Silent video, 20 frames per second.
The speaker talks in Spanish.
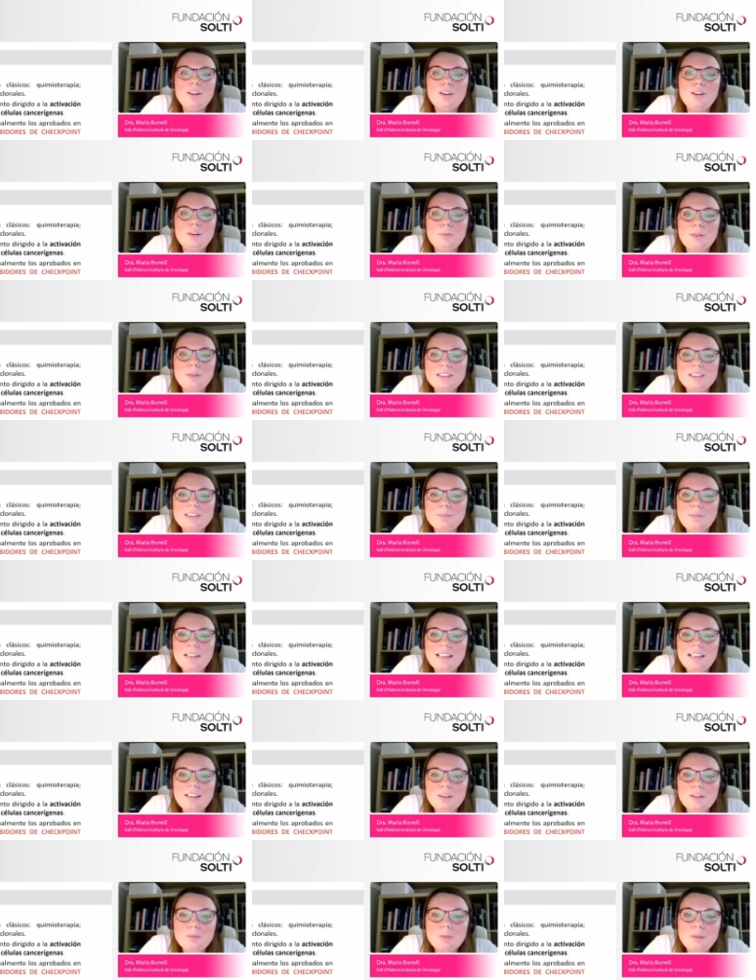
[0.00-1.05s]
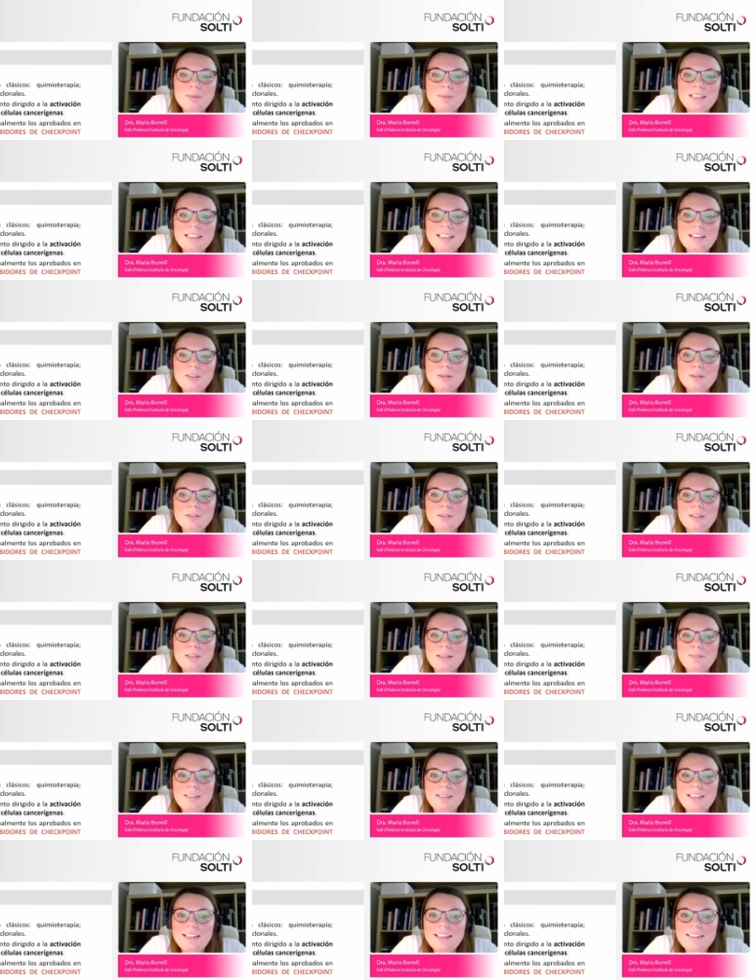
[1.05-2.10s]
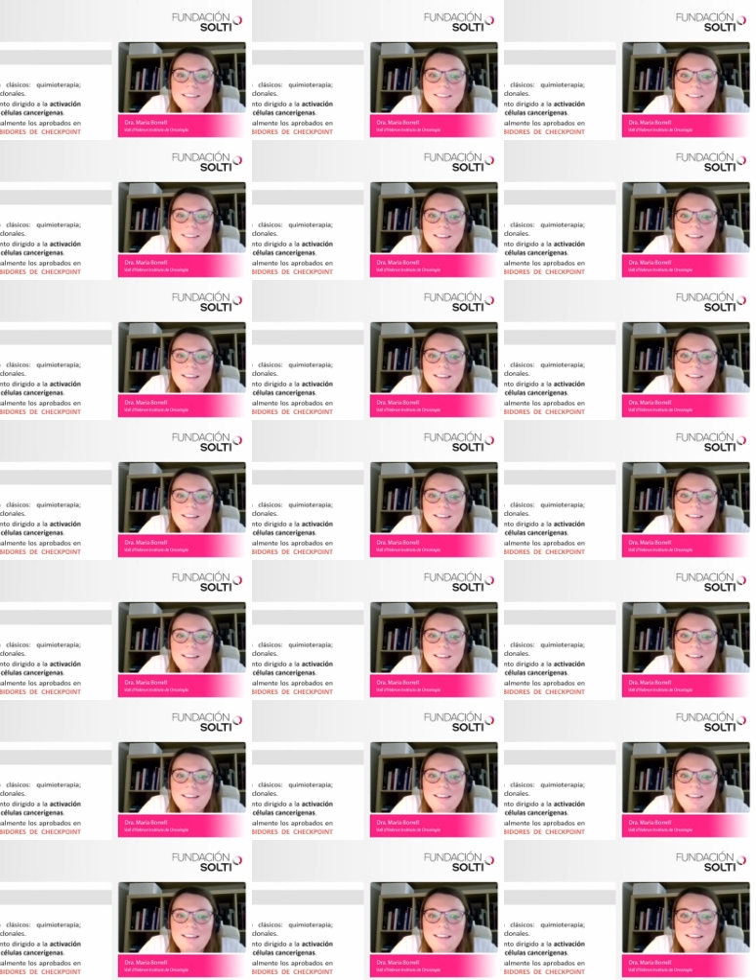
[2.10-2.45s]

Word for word: Como ha explicado muy bien la doctora Bellet,